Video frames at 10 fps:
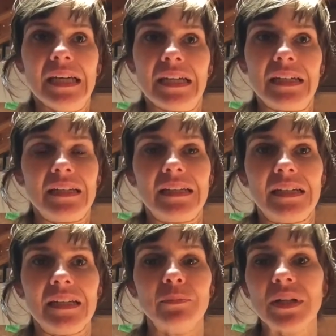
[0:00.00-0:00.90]

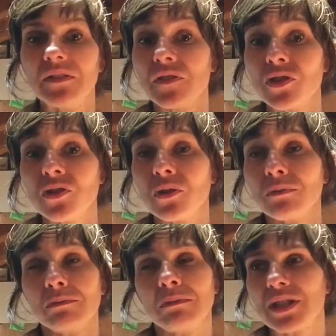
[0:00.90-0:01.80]
Eh, il
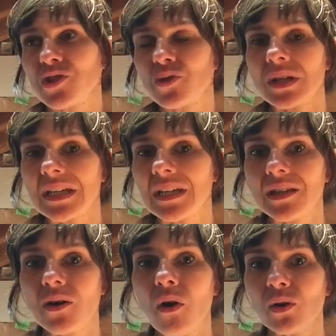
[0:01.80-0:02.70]
beneficio maggiore che
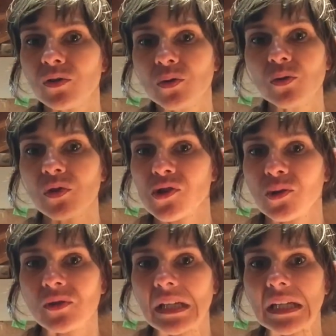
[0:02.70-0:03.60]
io ho ottenuto e sto
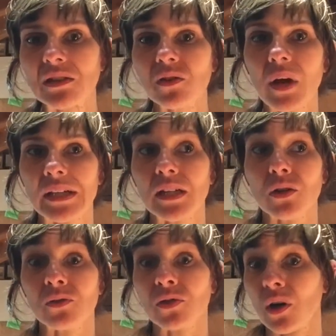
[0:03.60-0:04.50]
ottenendo è nel
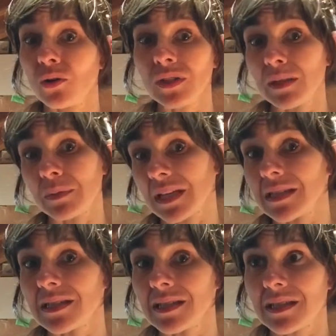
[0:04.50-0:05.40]
controllo dei
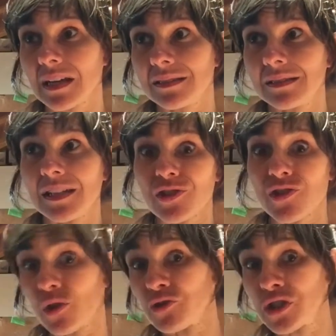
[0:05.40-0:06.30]
miei stati
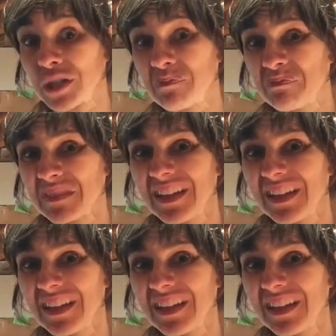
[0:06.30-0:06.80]
ansiogeni